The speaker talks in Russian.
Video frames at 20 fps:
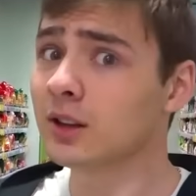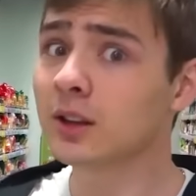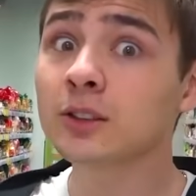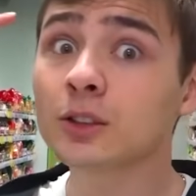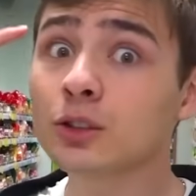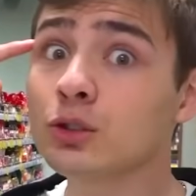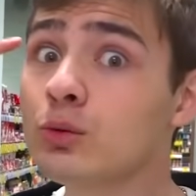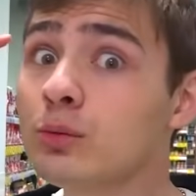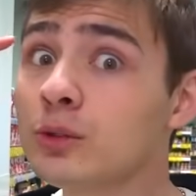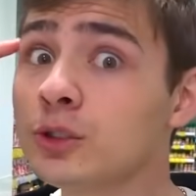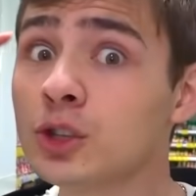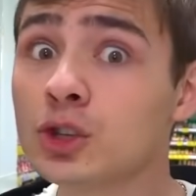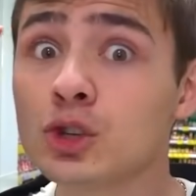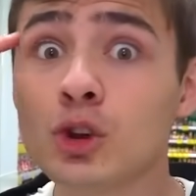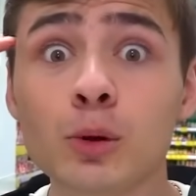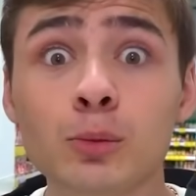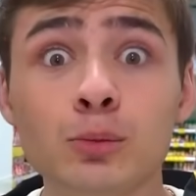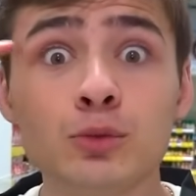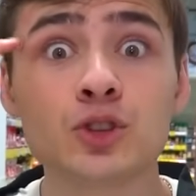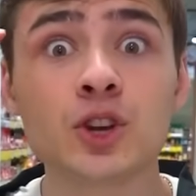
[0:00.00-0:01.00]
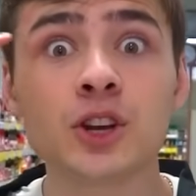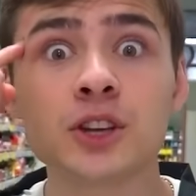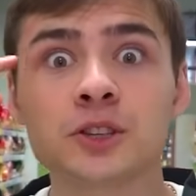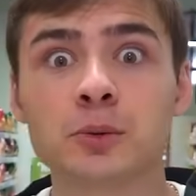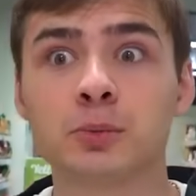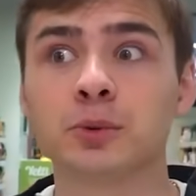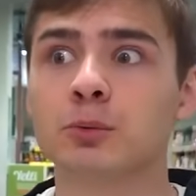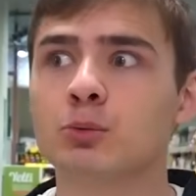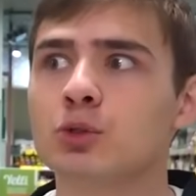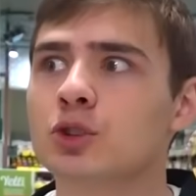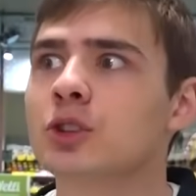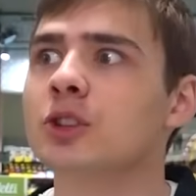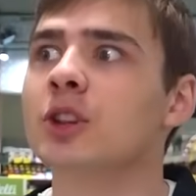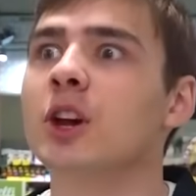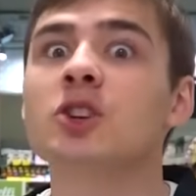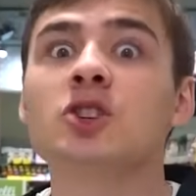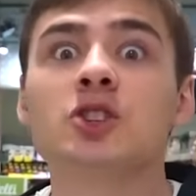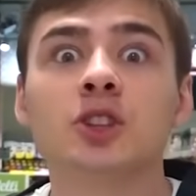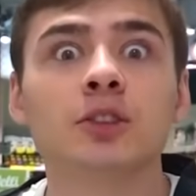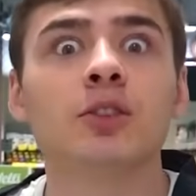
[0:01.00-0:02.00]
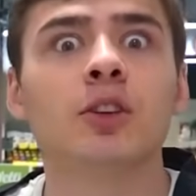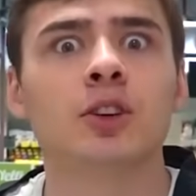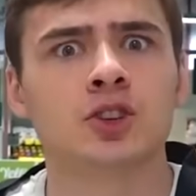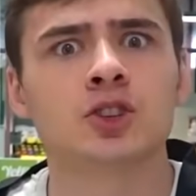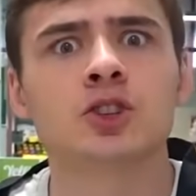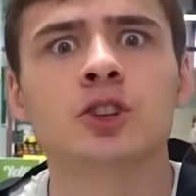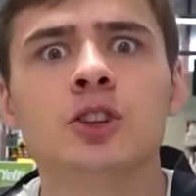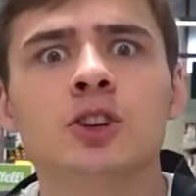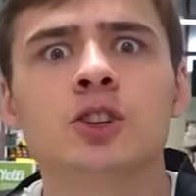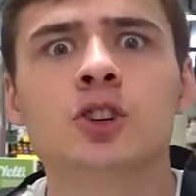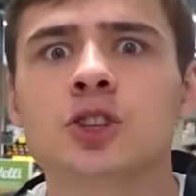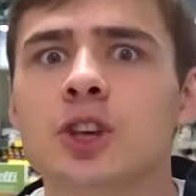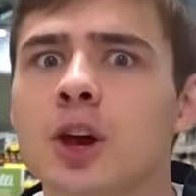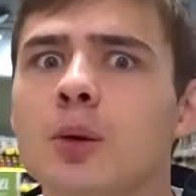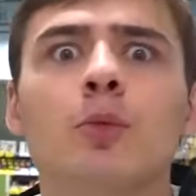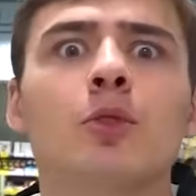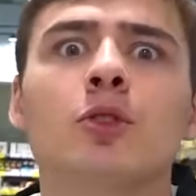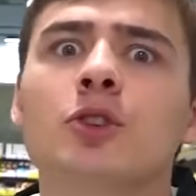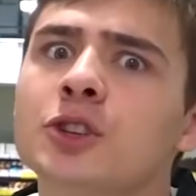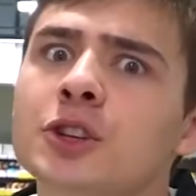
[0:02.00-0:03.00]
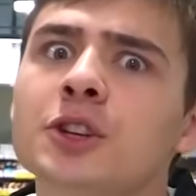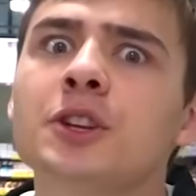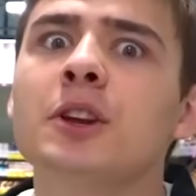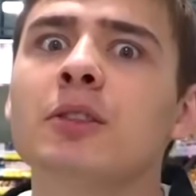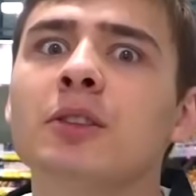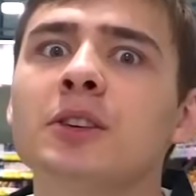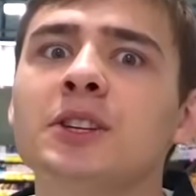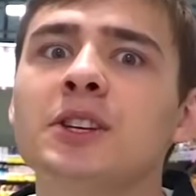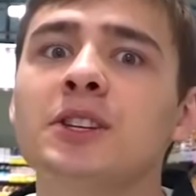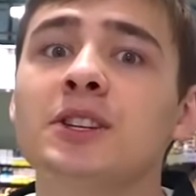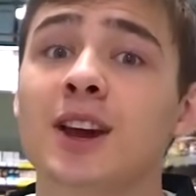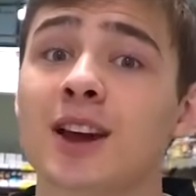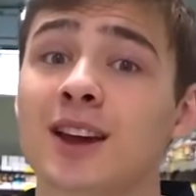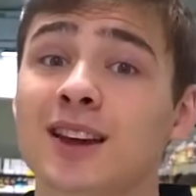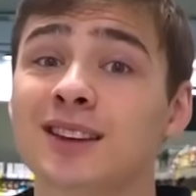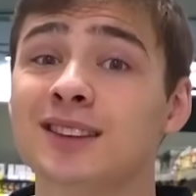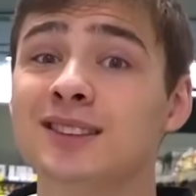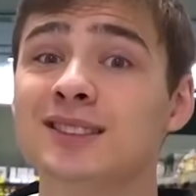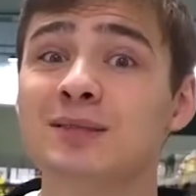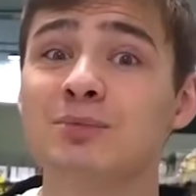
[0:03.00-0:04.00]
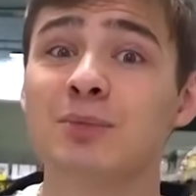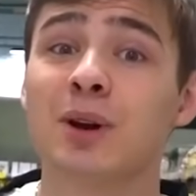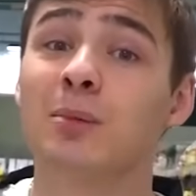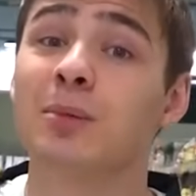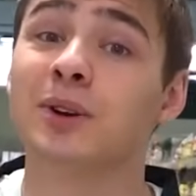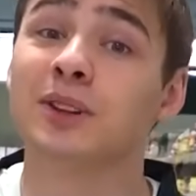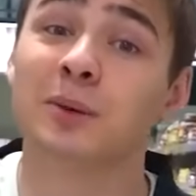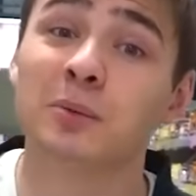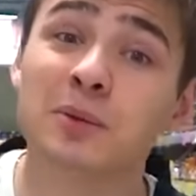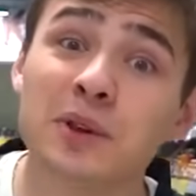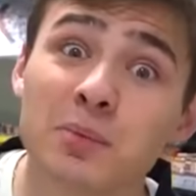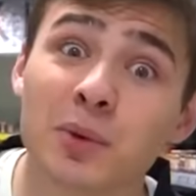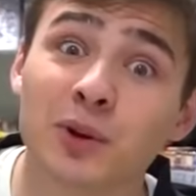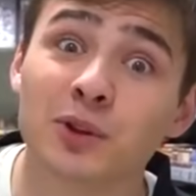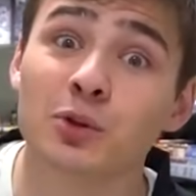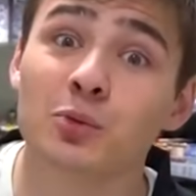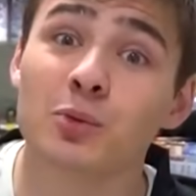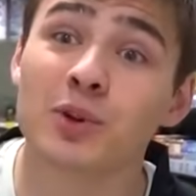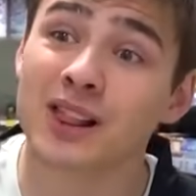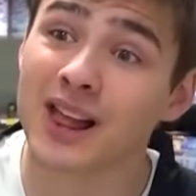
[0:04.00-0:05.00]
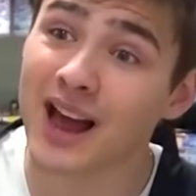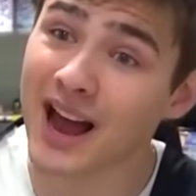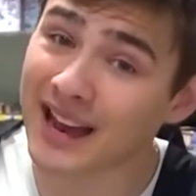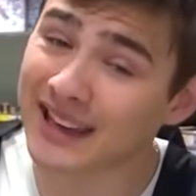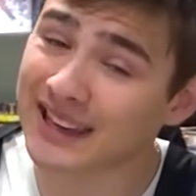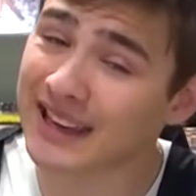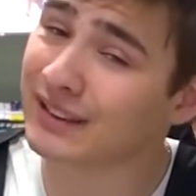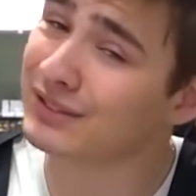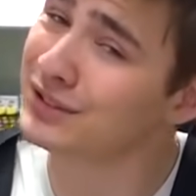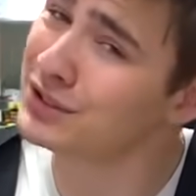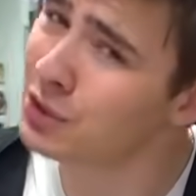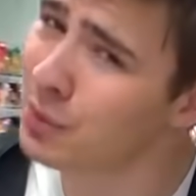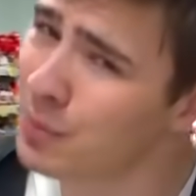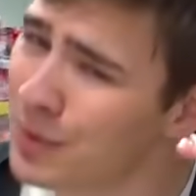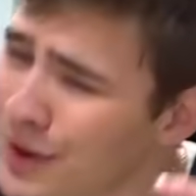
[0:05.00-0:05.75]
Надо думать еще о бюджете, потому что иначе на 24 часа может и не хватить. Дима об этом не подумал, а я все